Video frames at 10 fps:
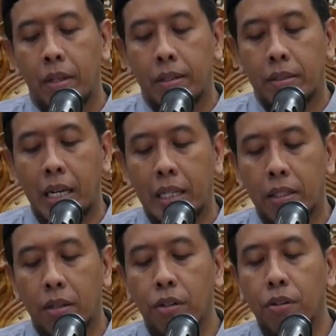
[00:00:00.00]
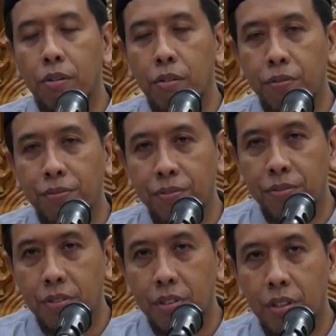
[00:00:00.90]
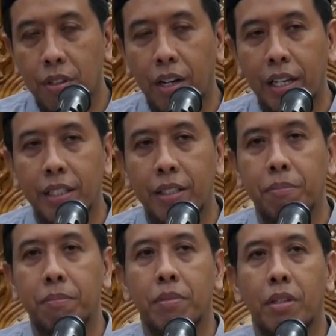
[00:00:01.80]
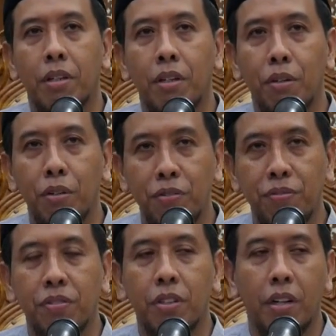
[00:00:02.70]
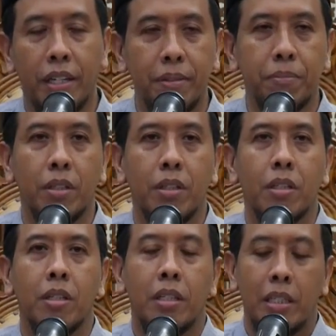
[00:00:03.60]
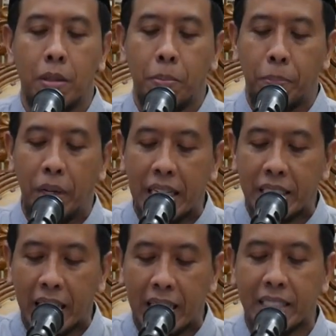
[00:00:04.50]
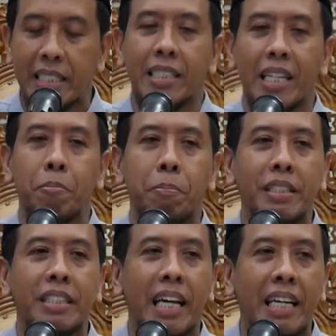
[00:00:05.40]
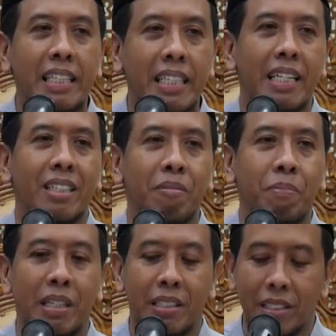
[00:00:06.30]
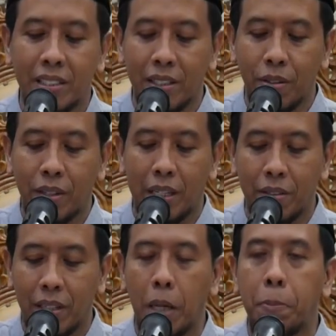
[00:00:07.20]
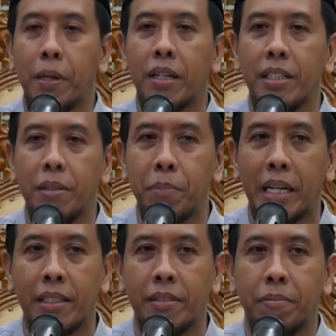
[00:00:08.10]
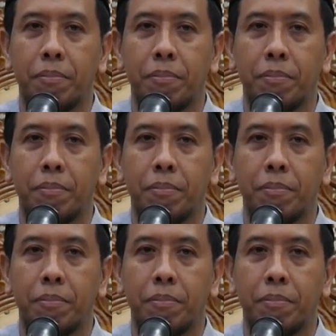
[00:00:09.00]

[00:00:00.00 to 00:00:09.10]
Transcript: sangat rauf rahim, rauf rahim. Belas kasih dan penyayang kepada sinten orang-orang beriman